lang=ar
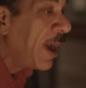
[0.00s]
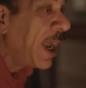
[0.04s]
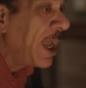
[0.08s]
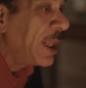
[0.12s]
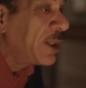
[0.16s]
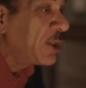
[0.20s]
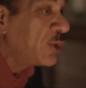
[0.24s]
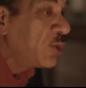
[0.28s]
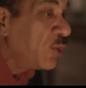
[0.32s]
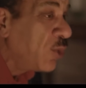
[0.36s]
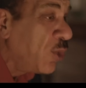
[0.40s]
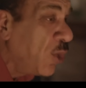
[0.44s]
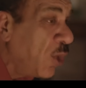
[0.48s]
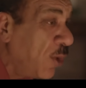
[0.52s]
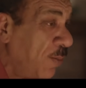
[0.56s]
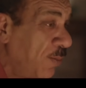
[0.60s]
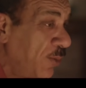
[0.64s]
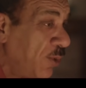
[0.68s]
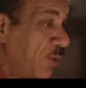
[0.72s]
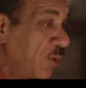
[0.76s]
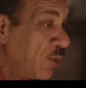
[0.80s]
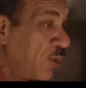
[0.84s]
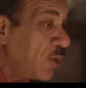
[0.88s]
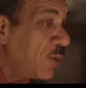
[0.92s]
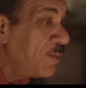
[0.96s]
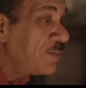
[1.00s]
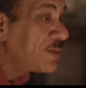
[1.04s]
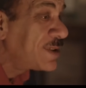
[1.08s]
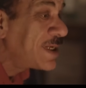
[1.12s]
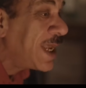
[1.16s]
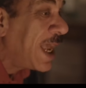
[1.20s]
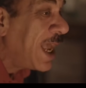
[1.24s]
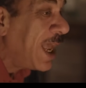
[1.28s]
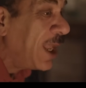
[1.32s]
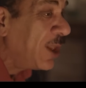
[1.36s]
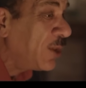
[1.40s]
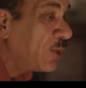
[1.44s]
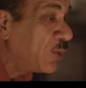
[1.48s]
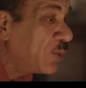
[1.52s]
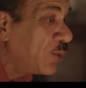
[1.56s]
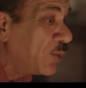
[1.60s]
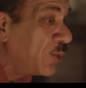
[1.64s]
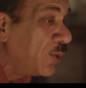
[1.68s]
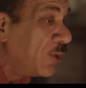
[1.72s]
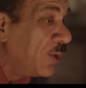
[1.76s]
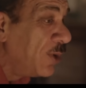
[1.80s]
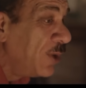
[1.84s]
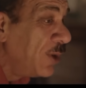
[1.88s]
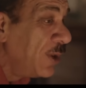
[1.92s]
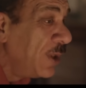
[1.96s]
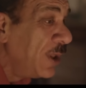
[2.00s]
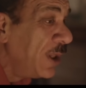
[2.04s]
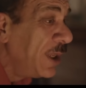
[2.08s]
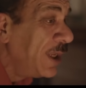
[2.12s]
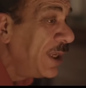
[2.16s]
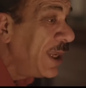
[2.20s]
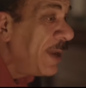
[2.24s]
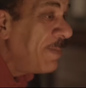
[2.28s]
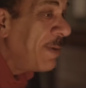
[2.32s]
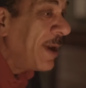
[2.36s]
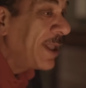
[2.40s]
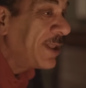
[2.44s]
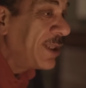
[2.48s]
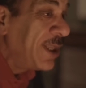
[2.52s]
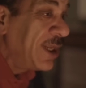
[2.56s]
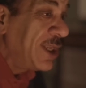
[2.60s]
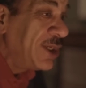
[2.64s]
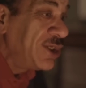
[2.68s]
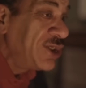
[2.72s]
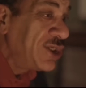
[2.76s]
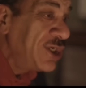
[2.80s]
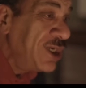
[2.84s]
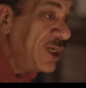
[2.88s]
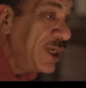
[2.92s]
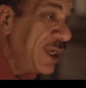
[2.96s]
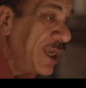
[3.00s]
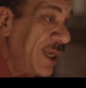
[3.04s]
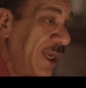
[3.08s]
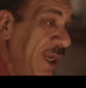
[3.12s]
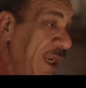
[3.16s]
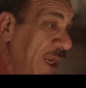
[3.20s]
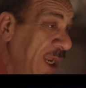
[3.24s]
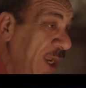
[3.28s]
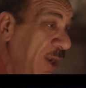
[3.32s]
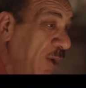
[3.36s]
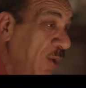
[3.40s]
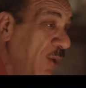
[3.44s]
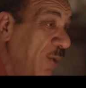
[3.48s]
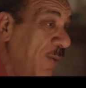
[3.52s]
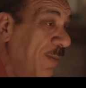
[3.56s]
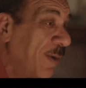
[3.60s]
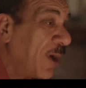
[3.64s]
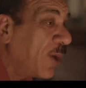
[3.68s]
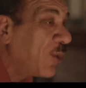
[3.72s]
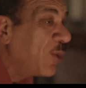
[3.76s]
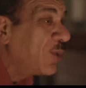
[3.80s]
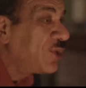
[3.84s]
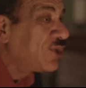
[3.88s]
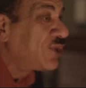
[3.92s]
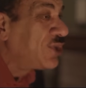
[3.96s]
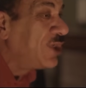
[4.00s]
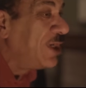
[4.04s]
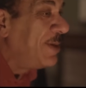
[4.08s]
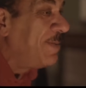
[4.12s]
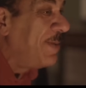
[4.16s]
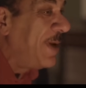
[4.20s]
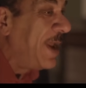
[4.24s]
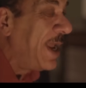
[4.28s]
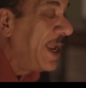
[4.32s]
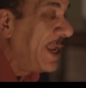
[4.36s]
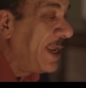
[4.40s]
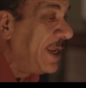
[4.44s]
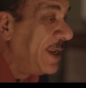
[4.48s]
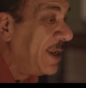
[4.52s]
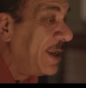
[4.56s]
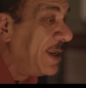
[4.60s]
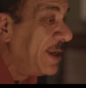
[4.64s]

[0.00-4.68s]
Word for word: بعتهم له يقوم سحبته يبعت ال 20 جنيه وما ياخدش الباقي